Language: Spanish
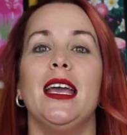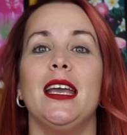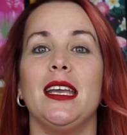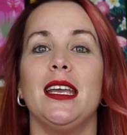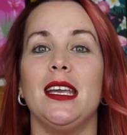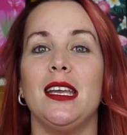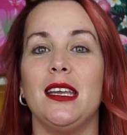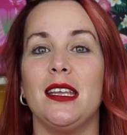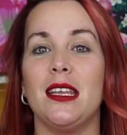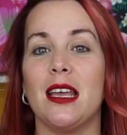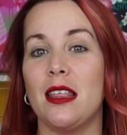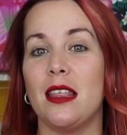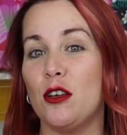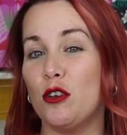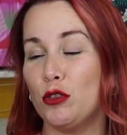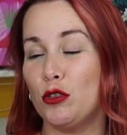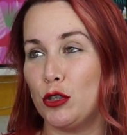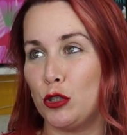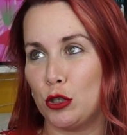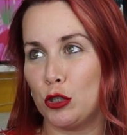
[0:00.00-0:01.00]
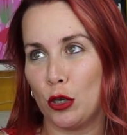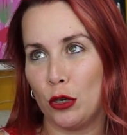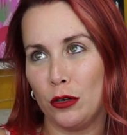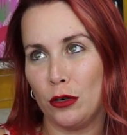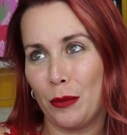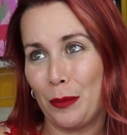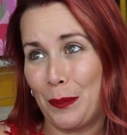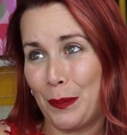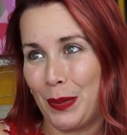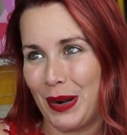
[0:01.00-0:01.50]
Y ya digo,
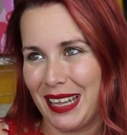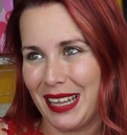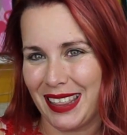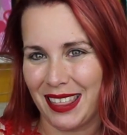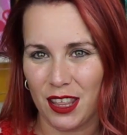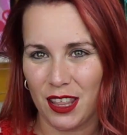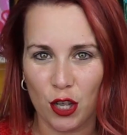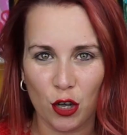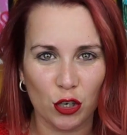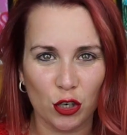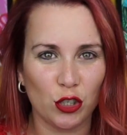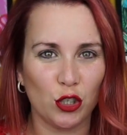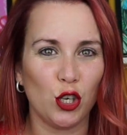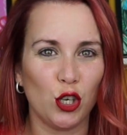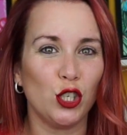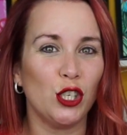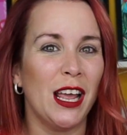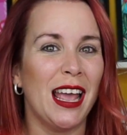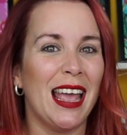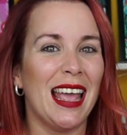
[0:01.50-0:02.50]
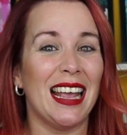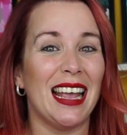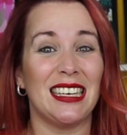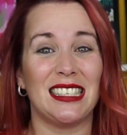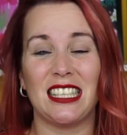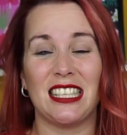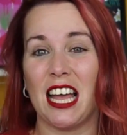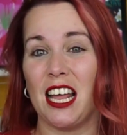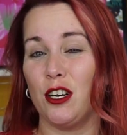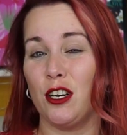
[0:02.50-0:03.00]
son preciosos,
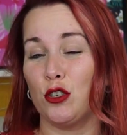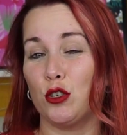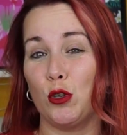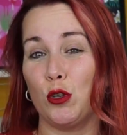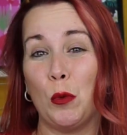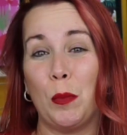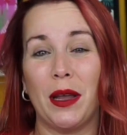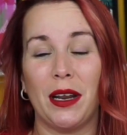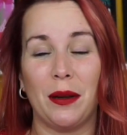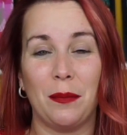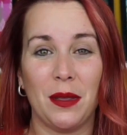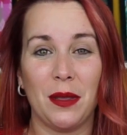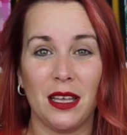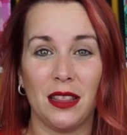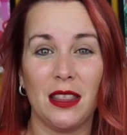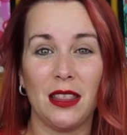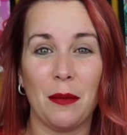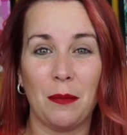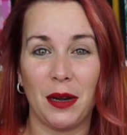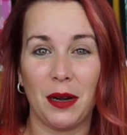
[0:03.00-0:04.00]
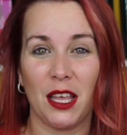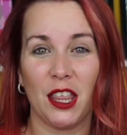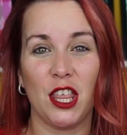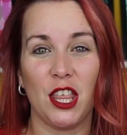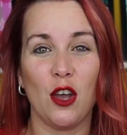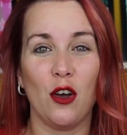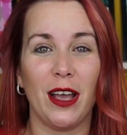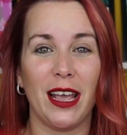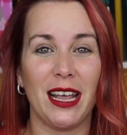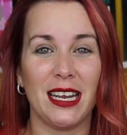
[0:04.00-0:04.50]
están súper bien de
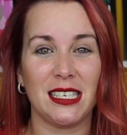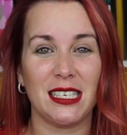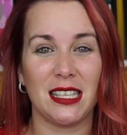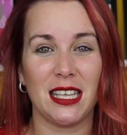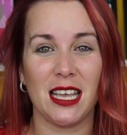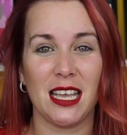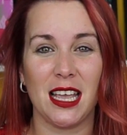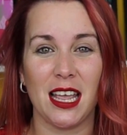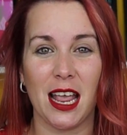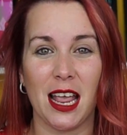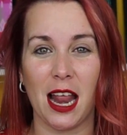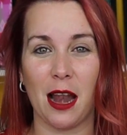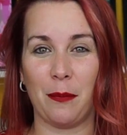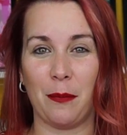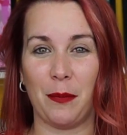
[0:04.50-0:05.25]
precio. Este, el